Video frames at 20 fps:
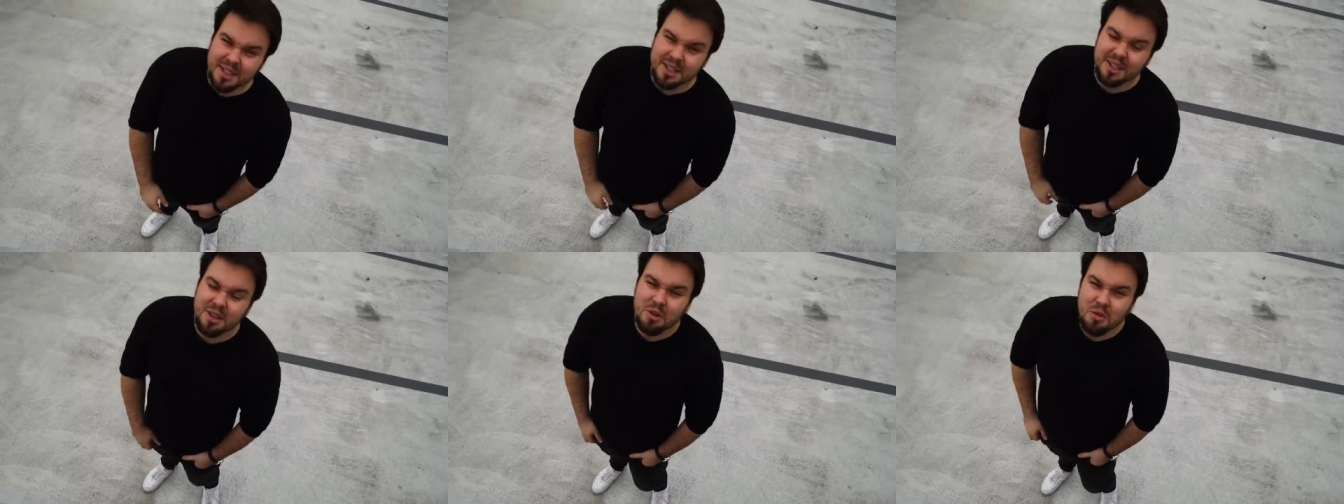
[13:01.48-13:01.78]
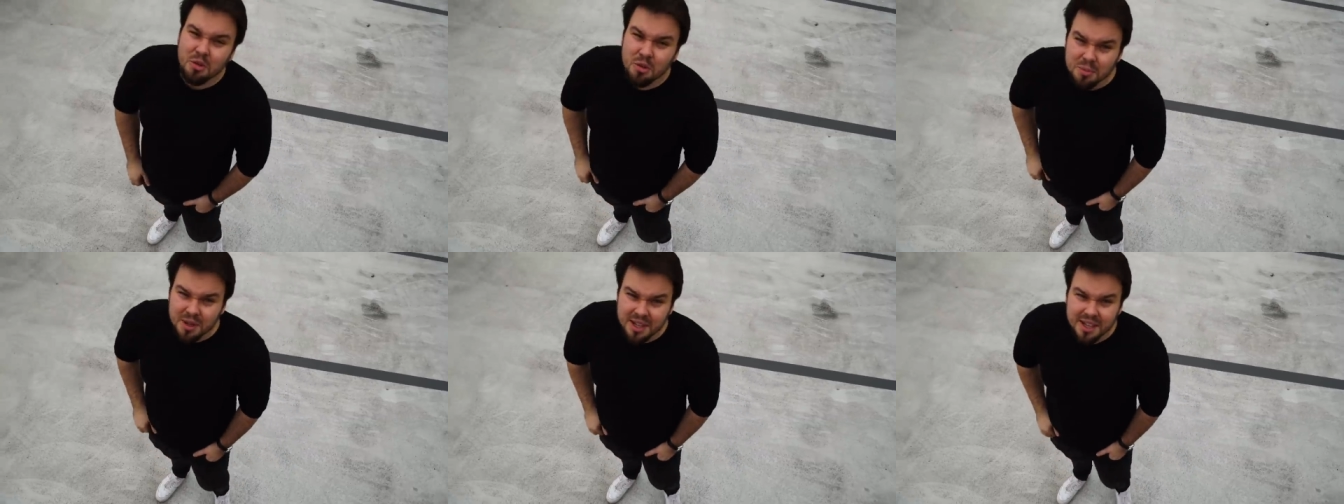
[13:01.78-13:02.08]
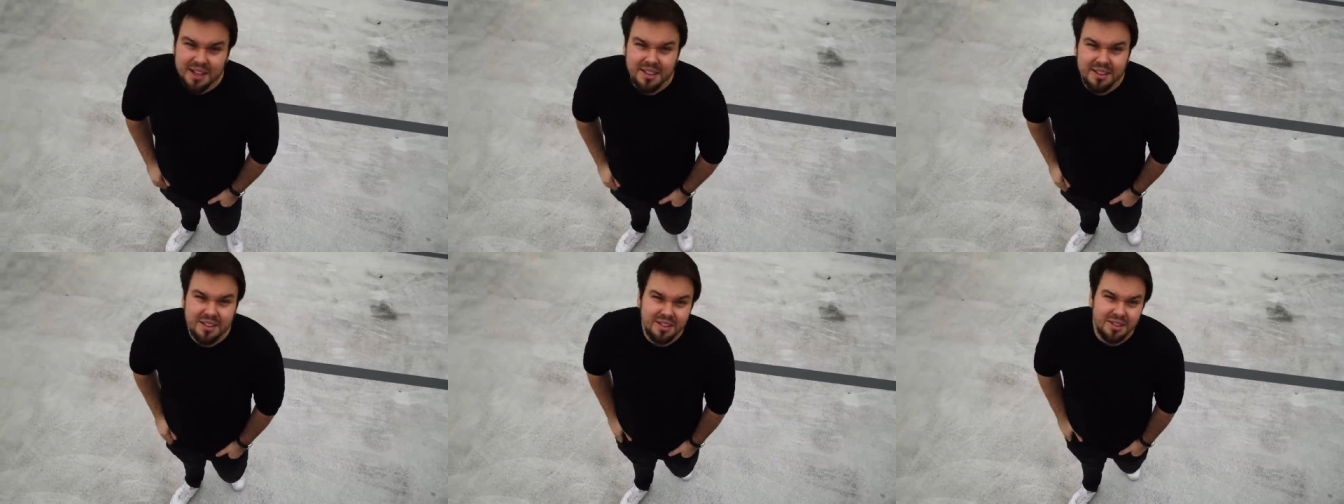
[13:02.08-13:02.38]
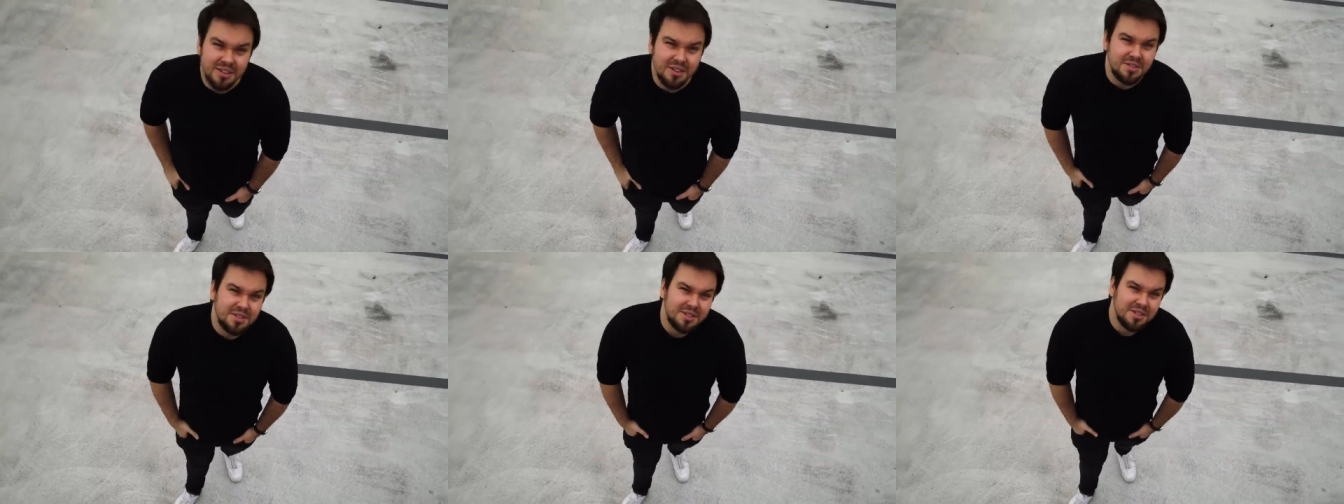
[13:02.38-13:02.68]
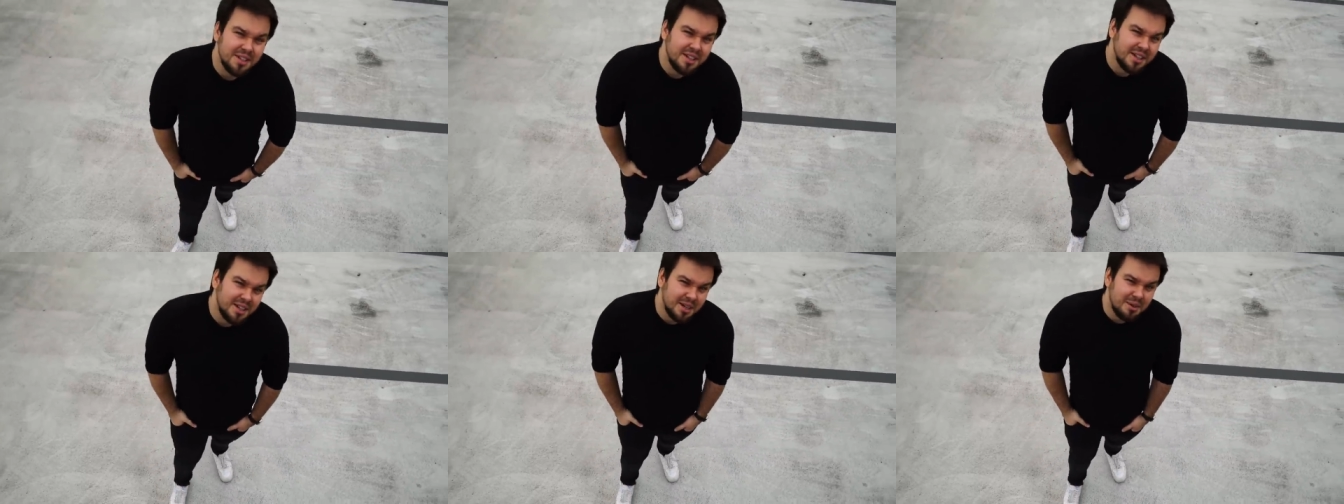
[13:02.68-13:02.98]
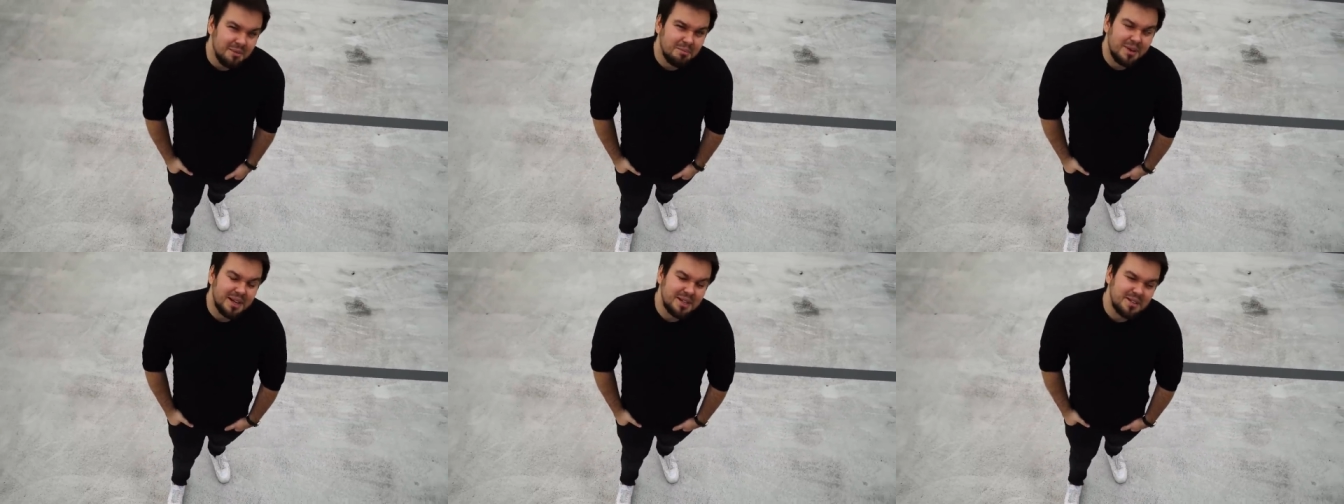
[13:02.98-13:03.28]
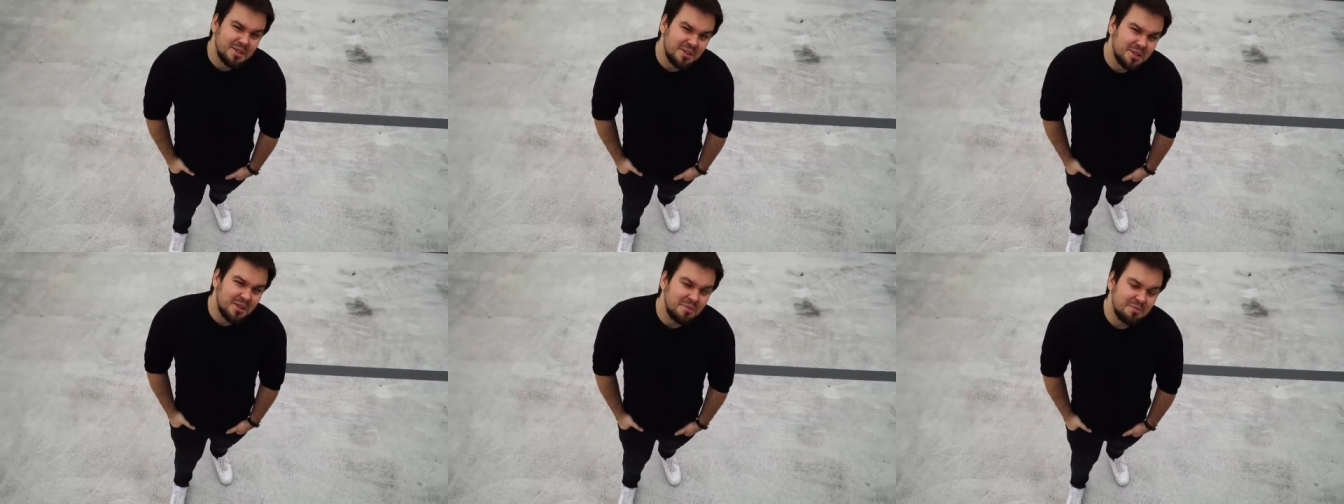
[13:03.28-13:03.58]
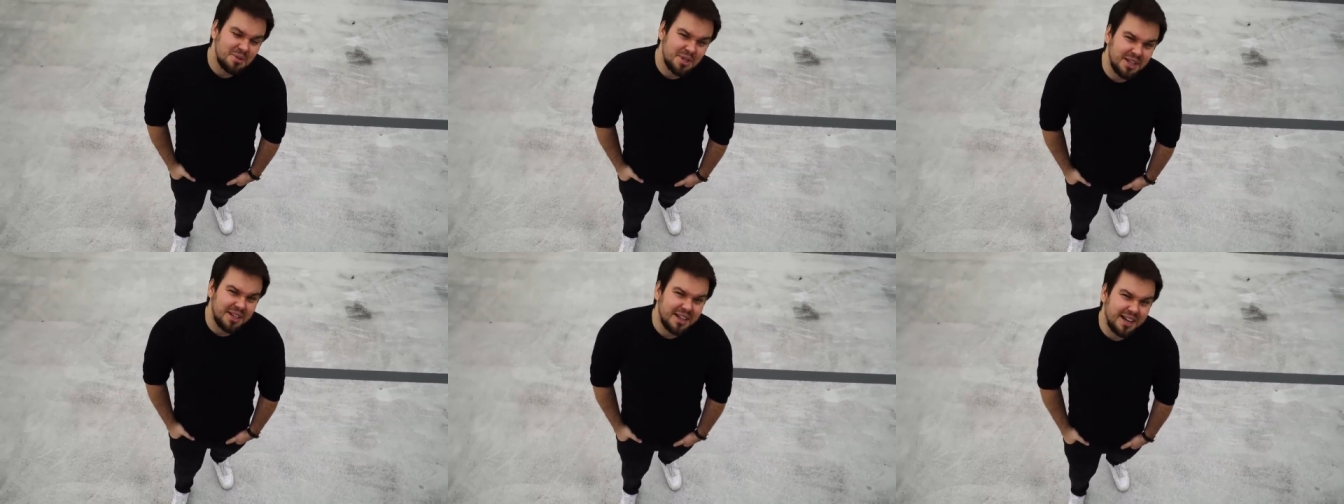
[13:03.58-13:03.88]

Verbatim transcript: taką umiejętność, bardzo dobrze